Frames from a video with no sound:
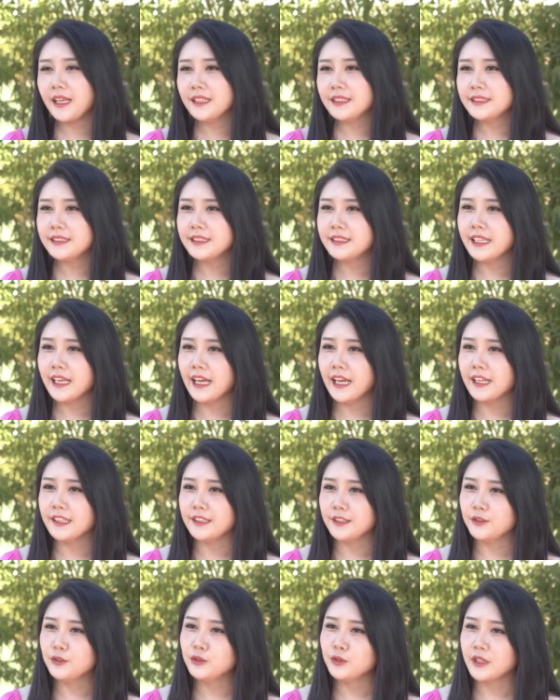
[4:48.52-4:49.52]
一些
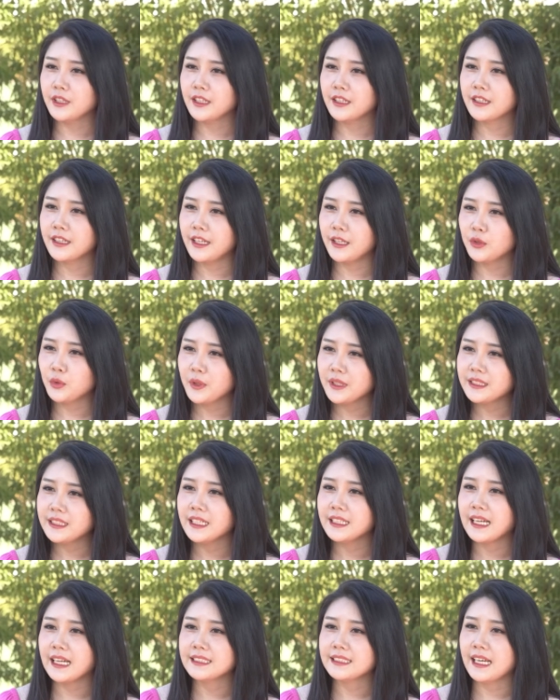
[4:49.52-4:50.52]
您觉得可以推
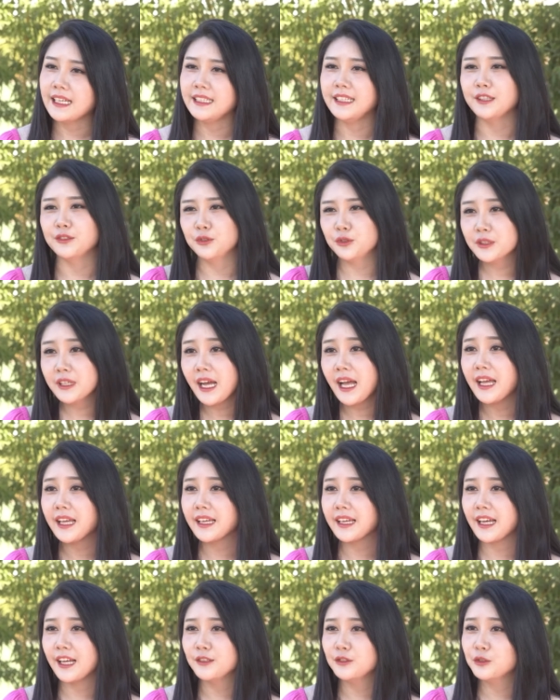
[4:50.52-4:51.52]
荐大家也去看一
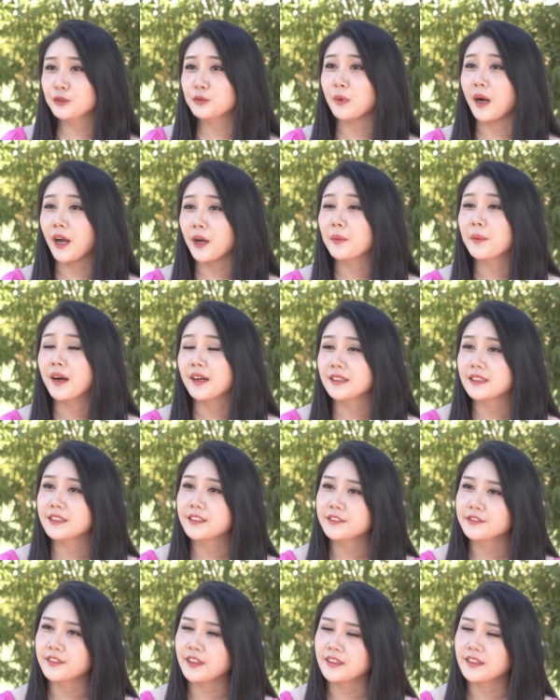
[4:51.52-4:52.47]
看、去玩一玩的地方